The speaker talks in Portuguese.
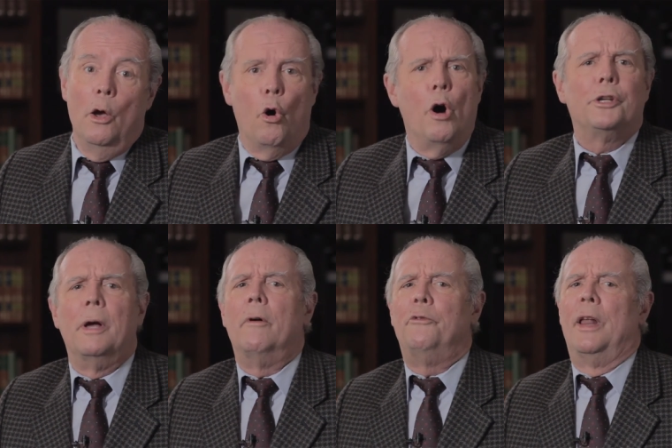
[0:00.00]
Hoje
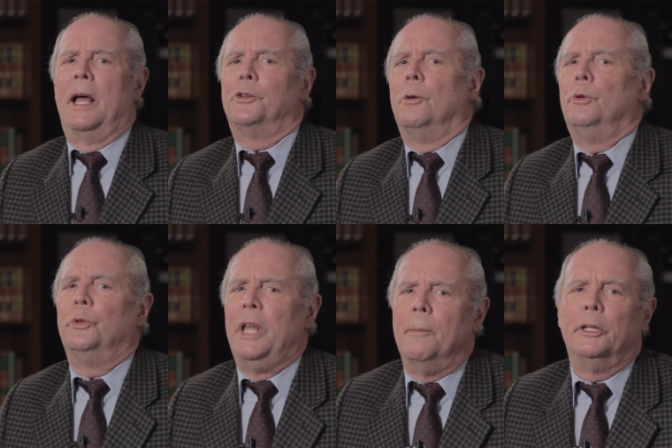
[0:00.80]
nós vamos falar sobre um
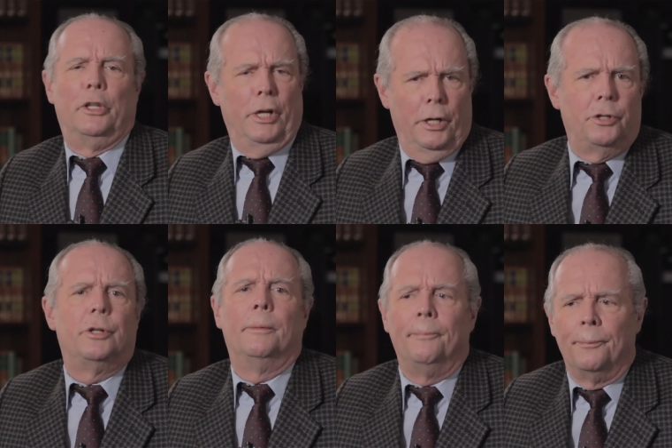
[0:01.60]
tema
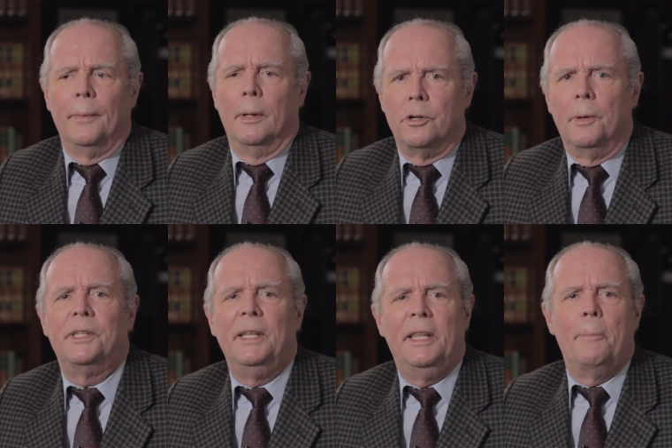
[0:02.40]
triste,
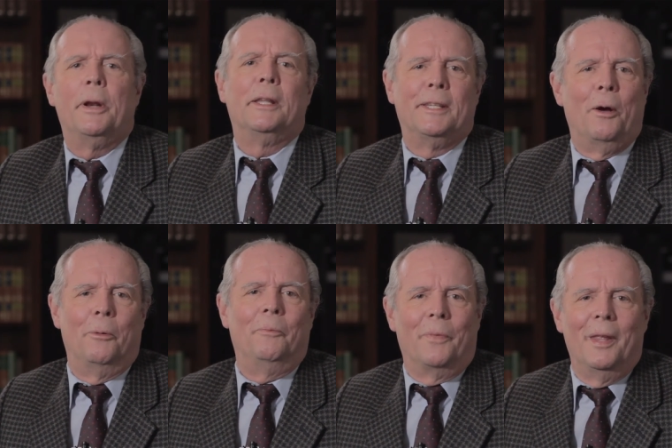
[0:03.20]
chama-se
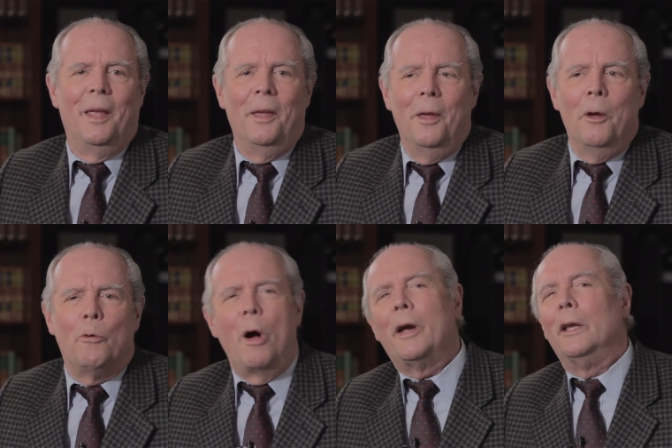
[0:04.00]
depressão.
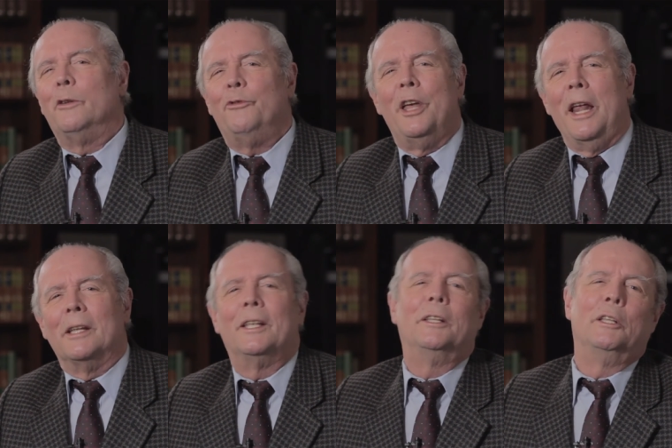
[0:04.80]
Qual que é a
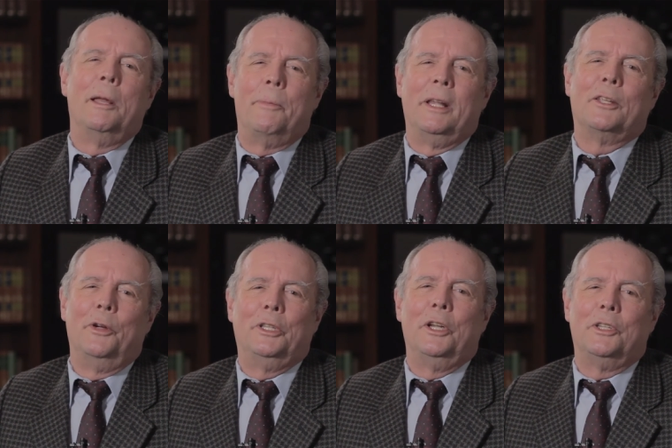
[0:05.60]
diferença entre
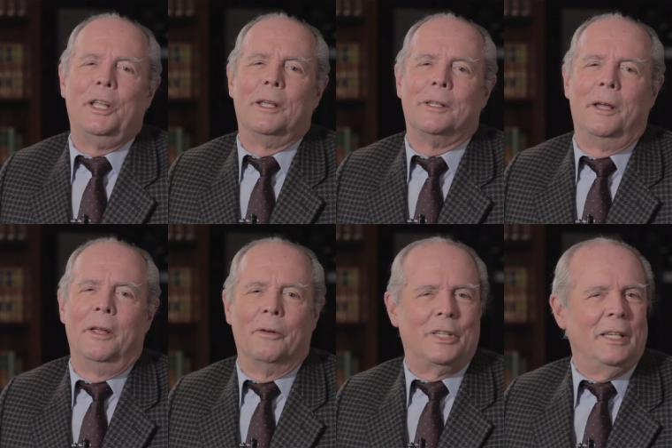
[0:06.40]
depressão e tristeza?
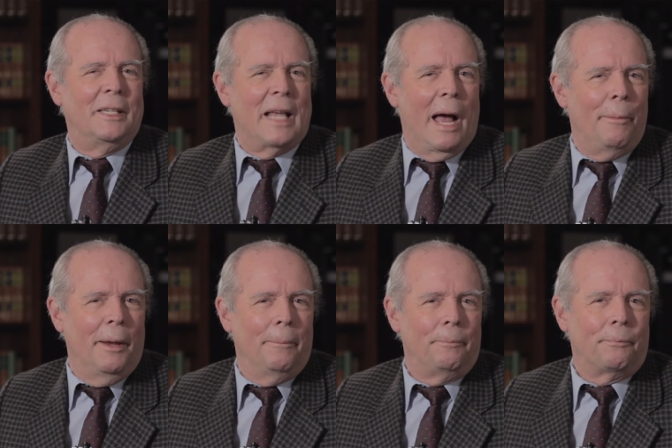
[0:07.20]
Vocês
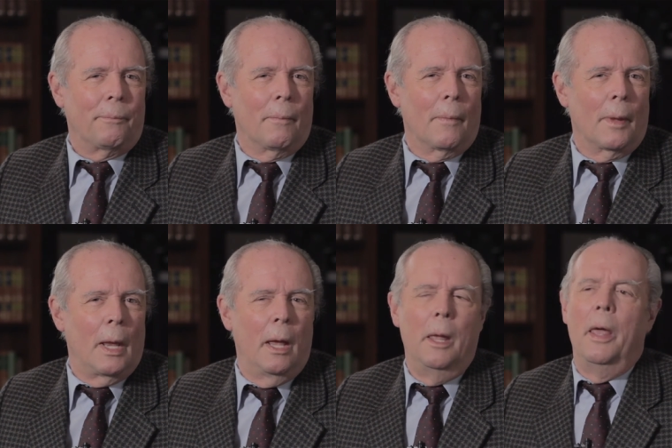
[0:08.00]
sabem?
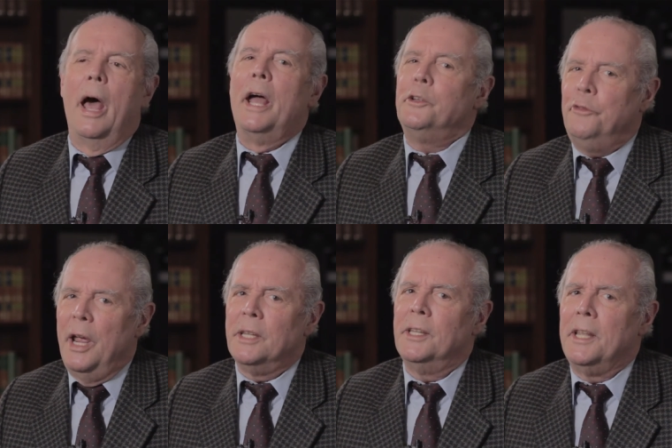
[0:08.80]
Né? Às
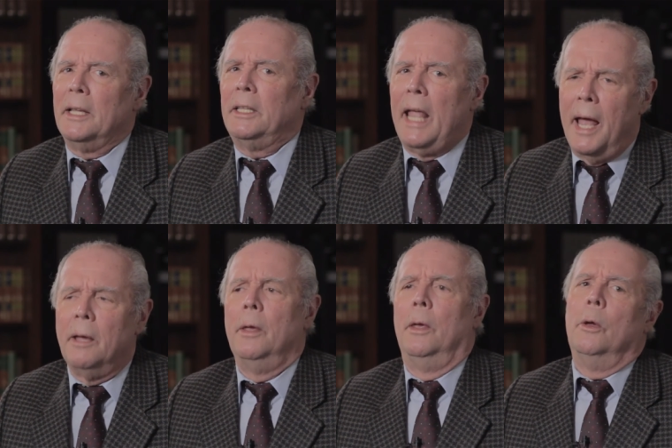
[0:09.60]
vezes,
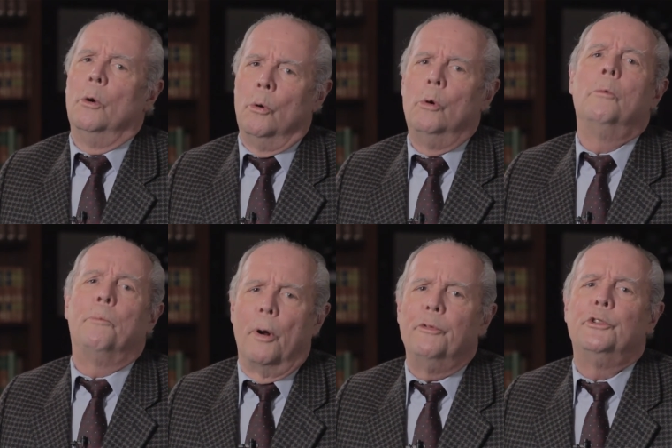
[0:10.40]
até um
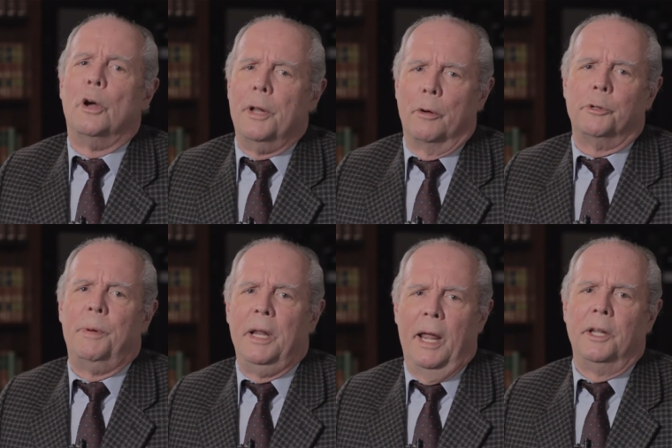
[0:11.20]
profissional
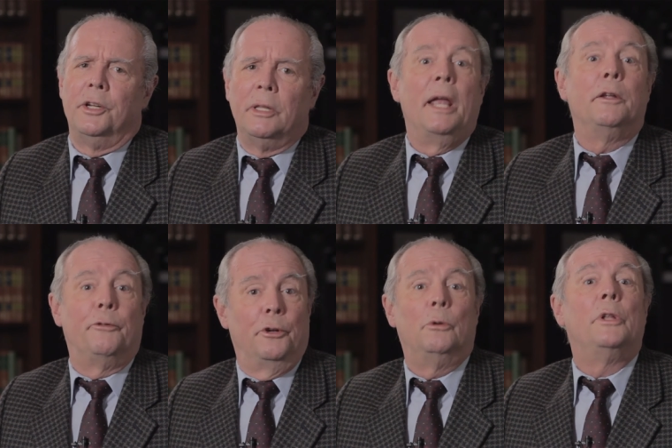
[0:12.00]
experiente tem
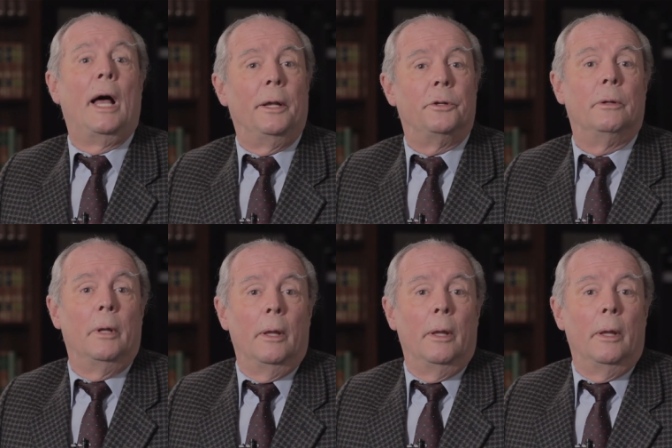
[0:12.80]
dificuldade.